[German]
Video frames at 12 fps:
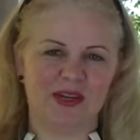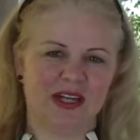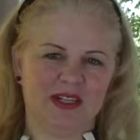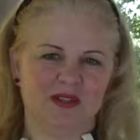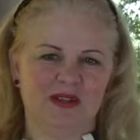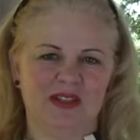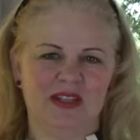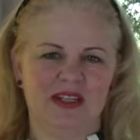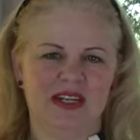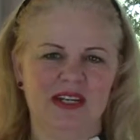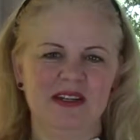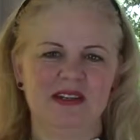ihrer
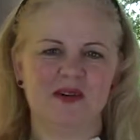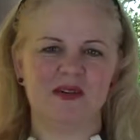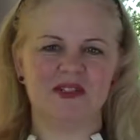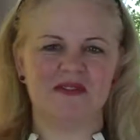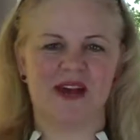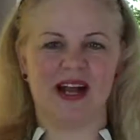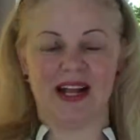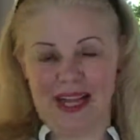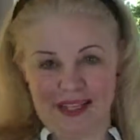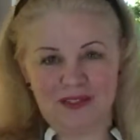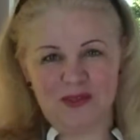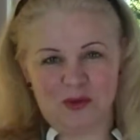Sozietät und zwar
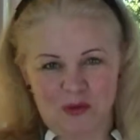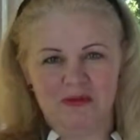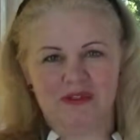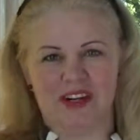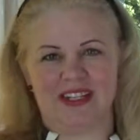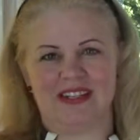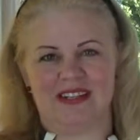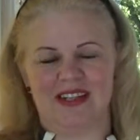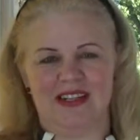ganz umfassend,